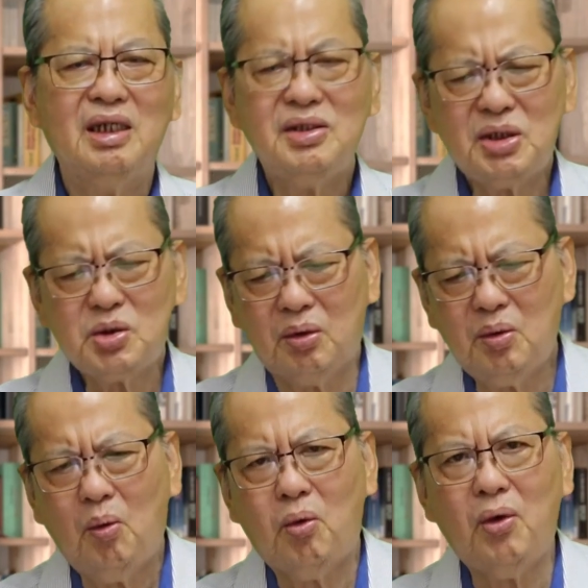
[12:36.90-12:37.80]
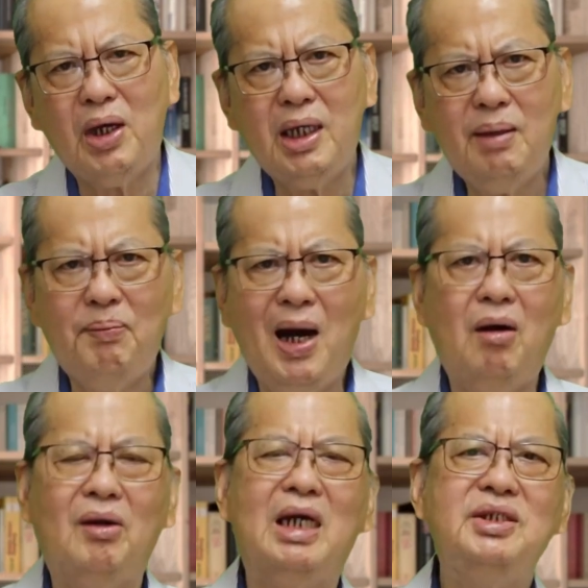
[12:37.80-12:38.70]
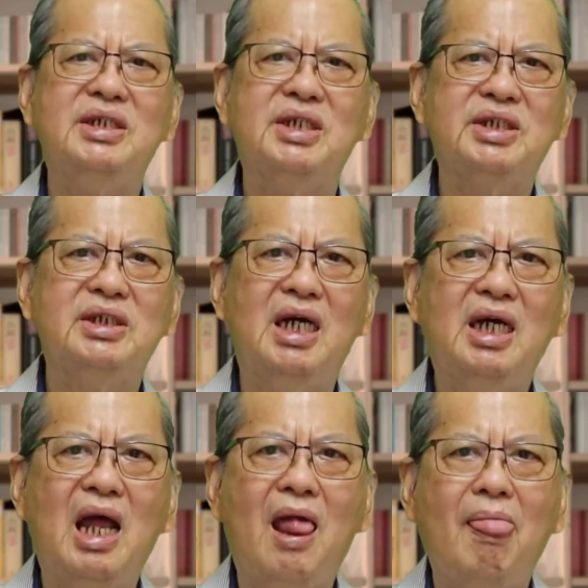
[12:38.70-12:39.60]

但是从回报来解释呢，